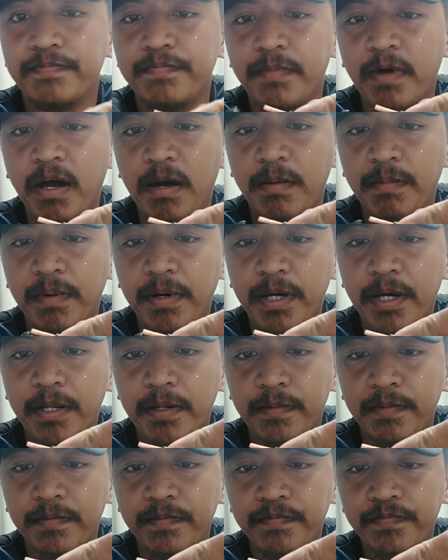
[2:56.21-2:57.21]
Mahaba yan.
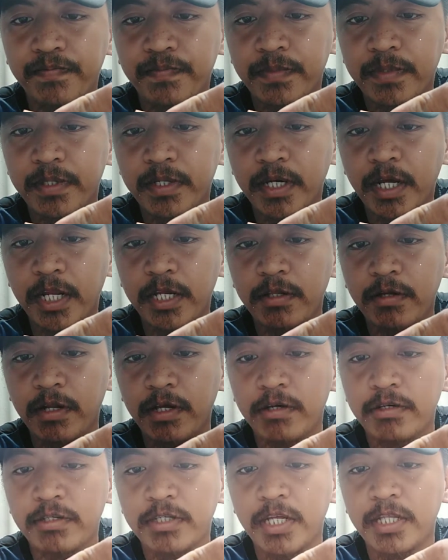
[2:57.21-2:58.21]
Ganito
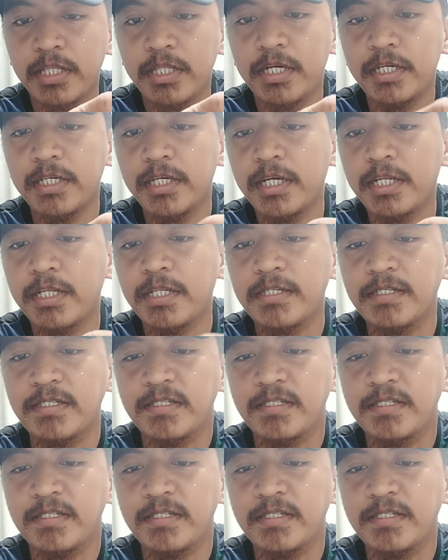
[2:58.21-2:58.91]
lang yung standard niyan.